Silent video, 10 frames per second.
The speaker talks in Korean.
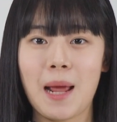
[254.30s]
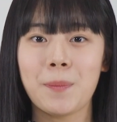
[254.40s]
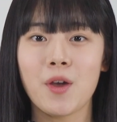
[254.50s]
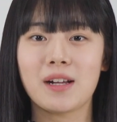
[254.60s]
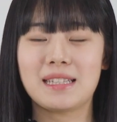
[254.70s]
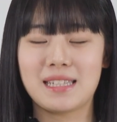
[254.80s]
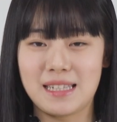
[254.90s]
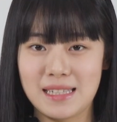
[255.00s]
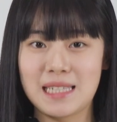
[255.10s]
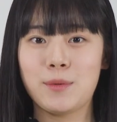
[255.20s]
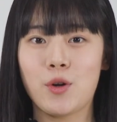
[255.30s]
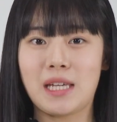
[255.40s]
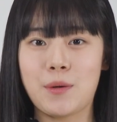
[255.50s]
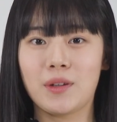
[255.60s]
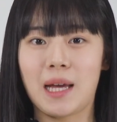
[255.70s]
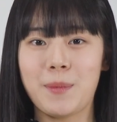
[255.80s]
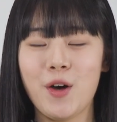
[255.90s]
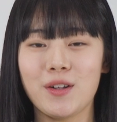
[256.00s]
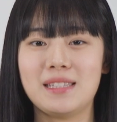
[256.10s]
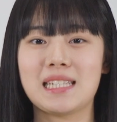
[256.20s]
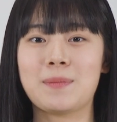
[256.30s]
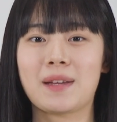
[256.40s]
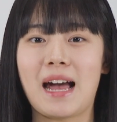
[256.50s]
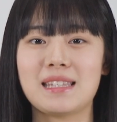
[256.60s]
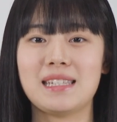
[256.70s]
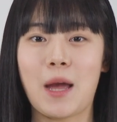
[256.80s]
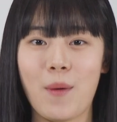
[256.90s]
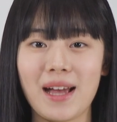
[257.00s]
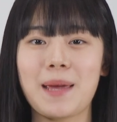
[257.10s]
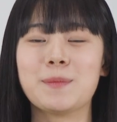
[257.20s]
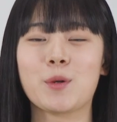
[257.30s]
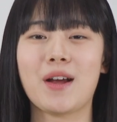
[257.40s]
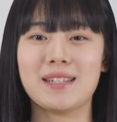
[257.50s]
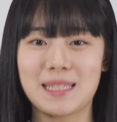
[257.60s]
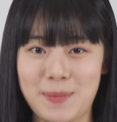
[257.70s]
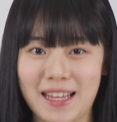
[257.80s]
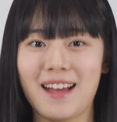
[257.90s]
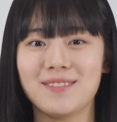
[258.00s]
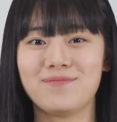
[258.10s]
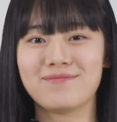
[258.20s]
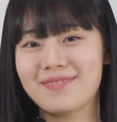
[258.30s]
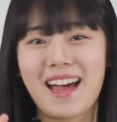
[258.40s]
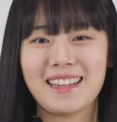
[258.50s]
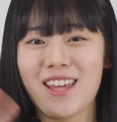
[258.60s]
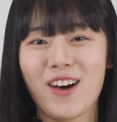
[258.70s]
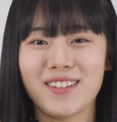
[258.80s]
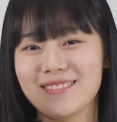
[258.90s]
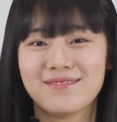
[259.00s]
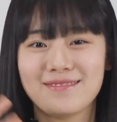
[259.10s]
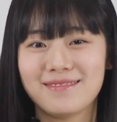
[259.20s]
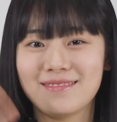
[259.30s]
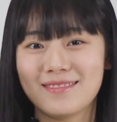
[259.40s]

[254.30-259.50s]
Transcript: 합격을 진심으로 기원하며 지금까지 예화 김소라였습니다. 안녕!